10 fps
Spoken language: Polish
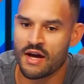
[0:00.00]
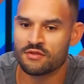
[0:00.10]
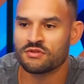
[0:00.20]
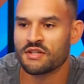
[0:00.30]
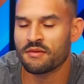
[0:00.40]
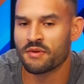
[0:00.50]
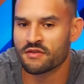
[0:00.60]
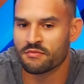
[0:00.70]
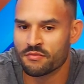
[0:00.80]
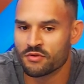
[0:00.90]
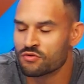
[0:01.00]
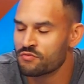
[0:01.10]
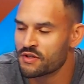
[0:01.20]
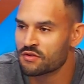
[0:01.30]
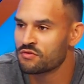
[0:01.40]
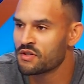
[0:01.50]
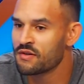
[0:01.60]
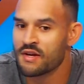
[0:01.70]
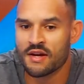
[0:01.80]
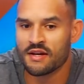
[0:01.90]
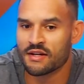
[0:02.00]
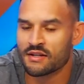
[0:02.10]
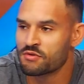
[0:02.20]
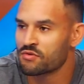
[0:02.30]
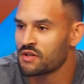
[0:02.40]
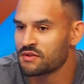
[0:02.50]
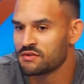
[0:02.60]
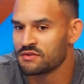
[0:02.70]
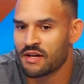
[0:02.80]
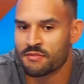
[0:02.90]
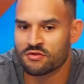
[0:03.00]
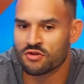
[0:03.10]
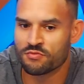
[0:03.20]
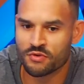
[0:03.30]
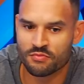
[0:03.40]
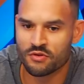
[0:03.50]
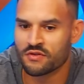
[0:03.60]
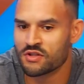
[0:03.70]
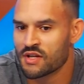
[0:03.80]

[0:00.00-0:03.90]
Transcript: a tutaj naprawdę mamy grupę, które jak na przykład Damian coś podpowie,